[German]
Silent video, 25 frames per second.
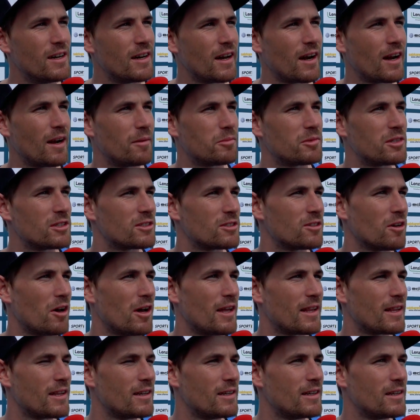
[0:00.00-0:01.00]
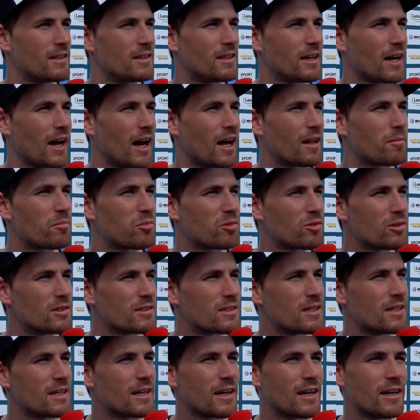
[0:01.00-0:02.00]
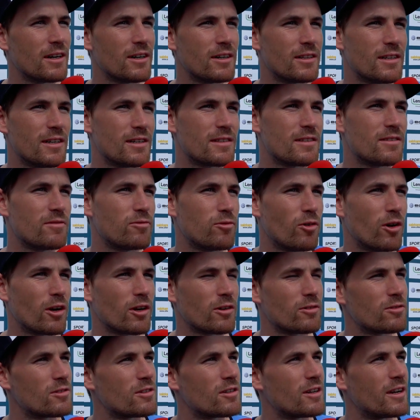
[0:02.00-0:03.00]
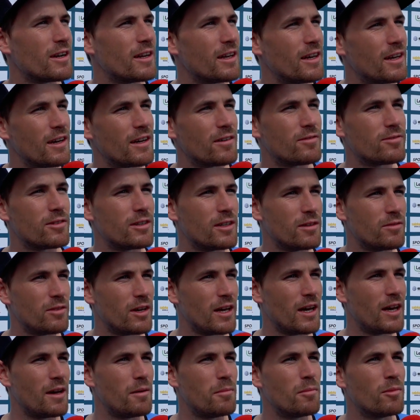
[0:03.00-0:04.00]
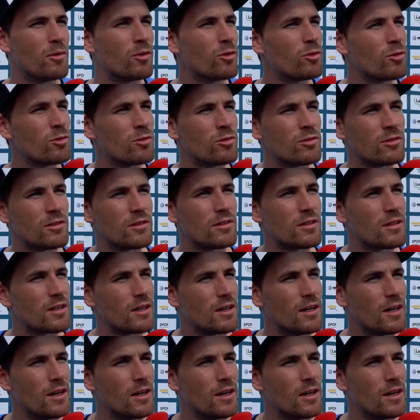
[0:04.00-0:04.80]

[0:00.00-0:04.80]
Ich glaube, dass da eigentlich nicht die Radbundesliga bundesliga halt jetzt im Vordergrund, sondern eher für die WM und